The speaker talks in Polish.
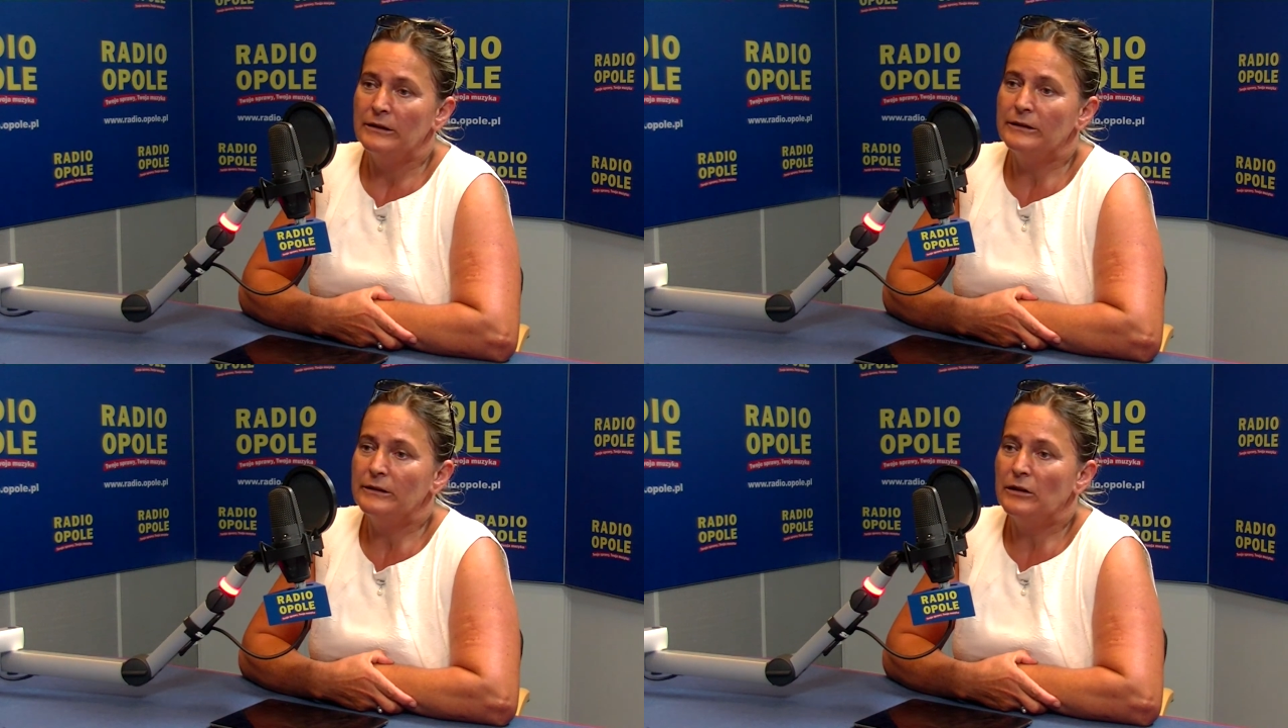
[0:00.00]

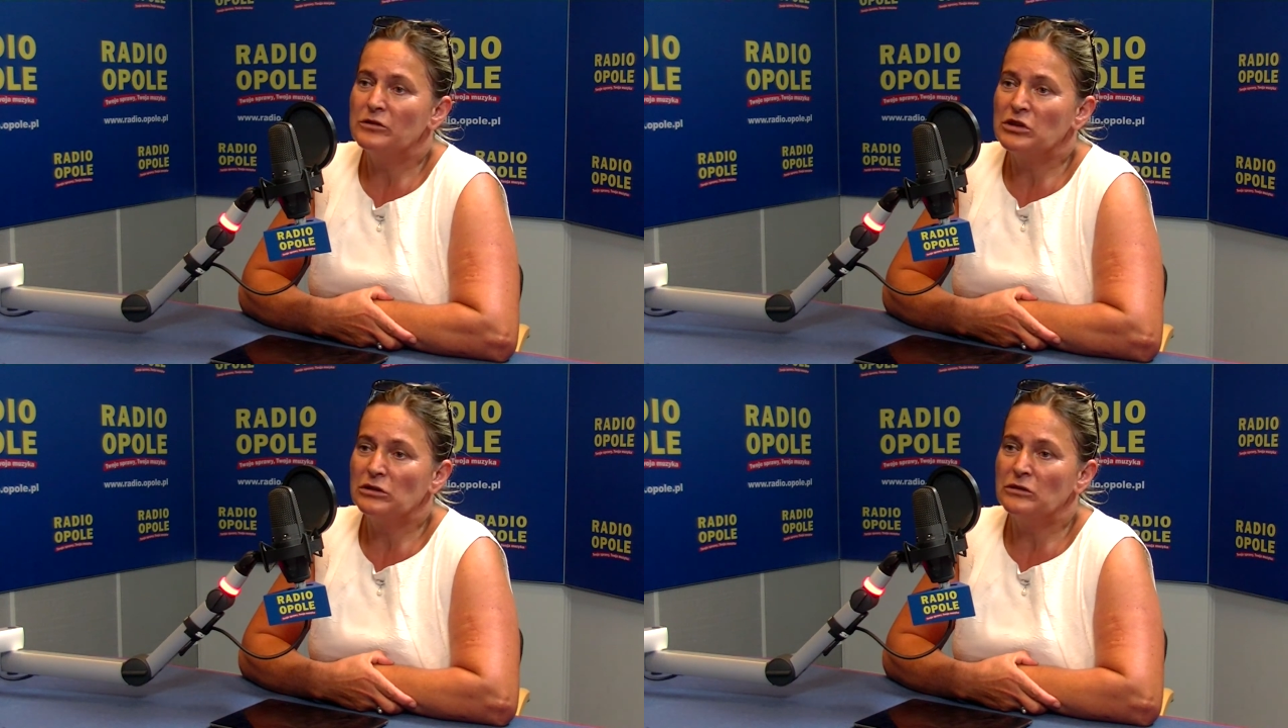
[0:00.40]
E,
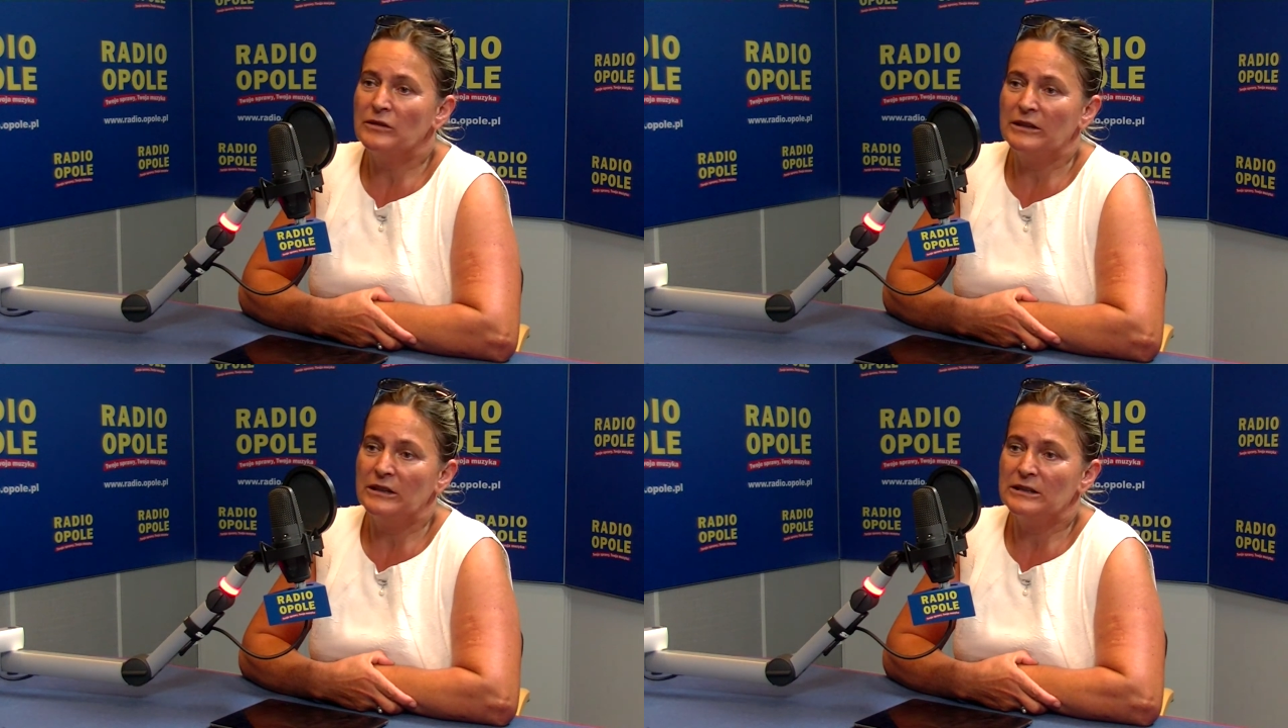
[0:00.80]

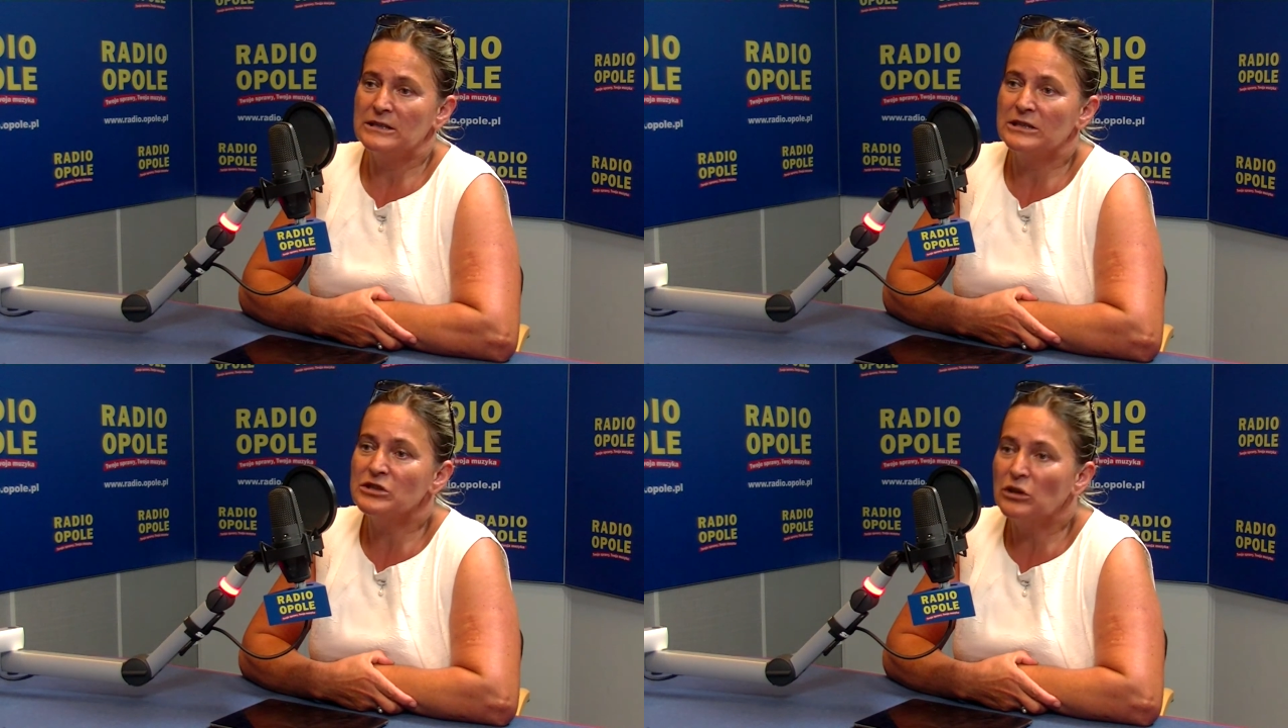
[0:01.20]
odszkodowania
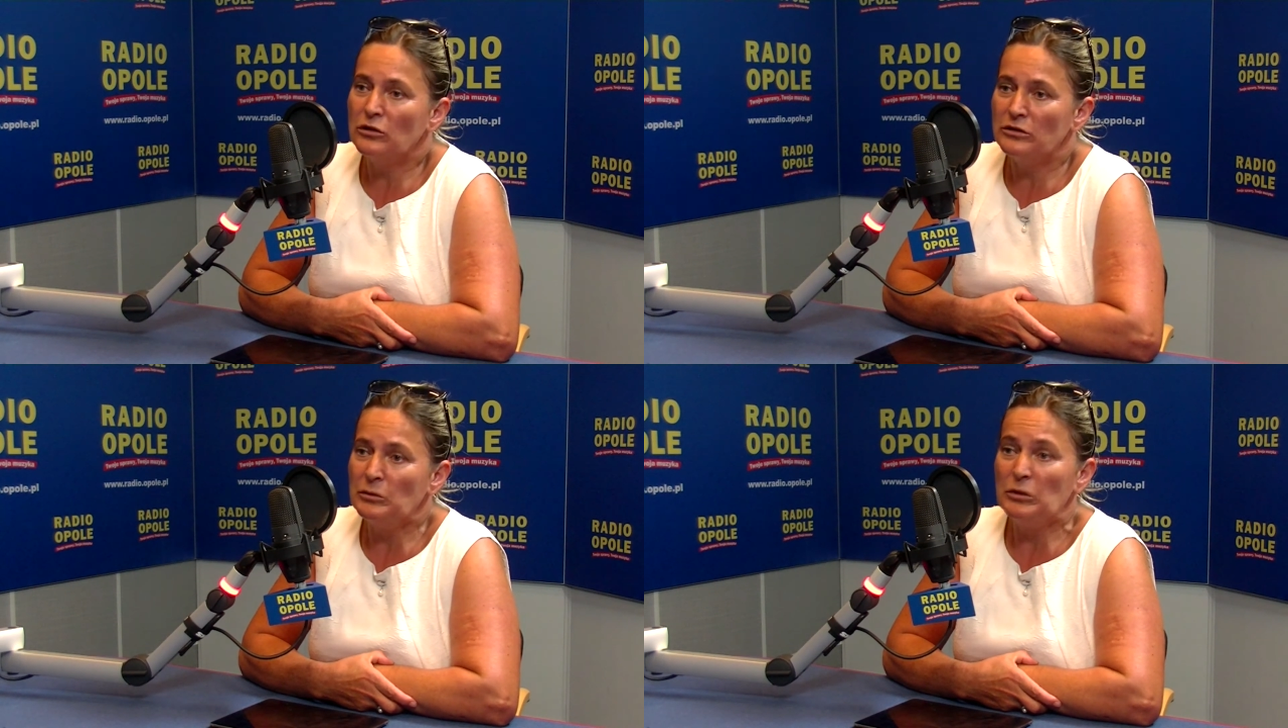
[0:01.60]
za
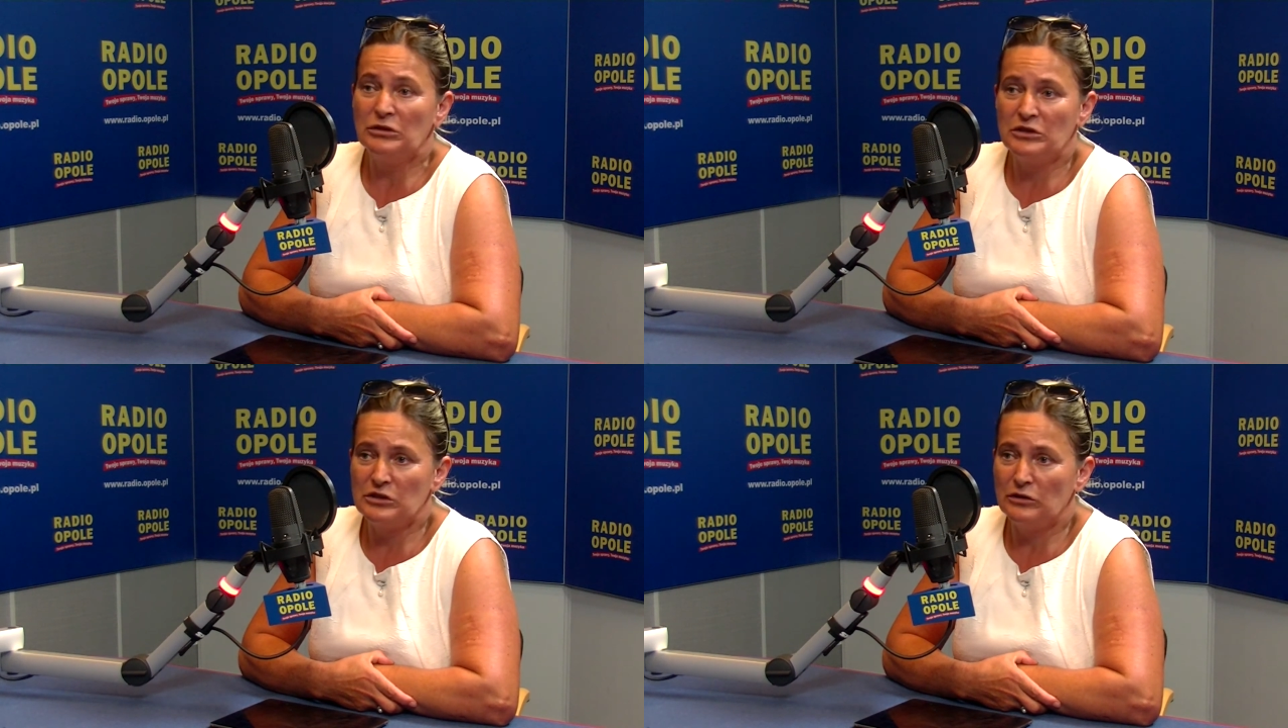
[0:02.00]
szkody
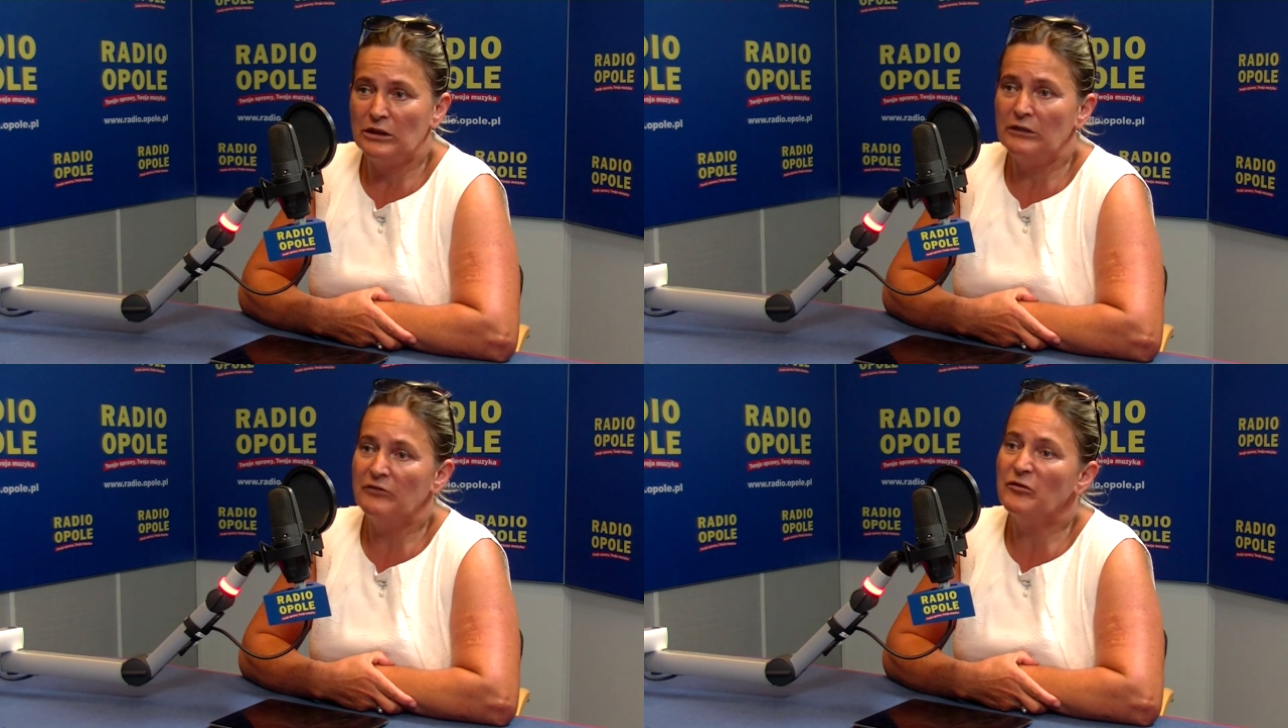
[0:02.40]
poniesione